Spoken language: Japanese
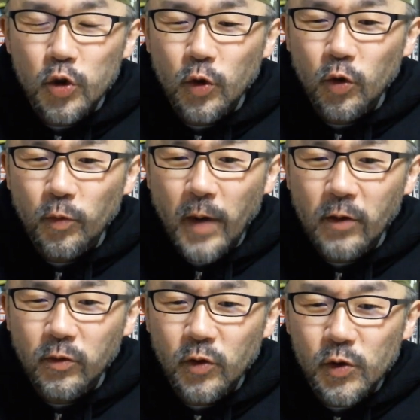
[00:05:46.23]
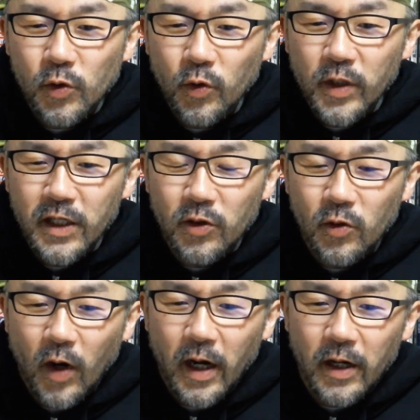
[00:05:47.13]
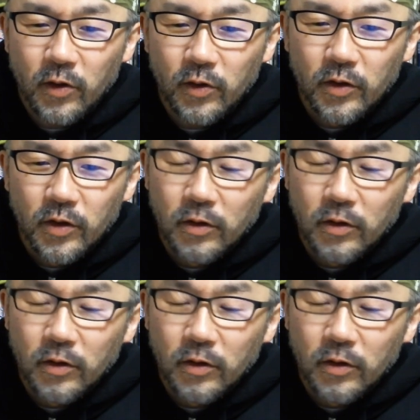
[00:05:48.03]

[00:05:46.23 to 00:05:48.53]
そのマウンド、そのリングを早く、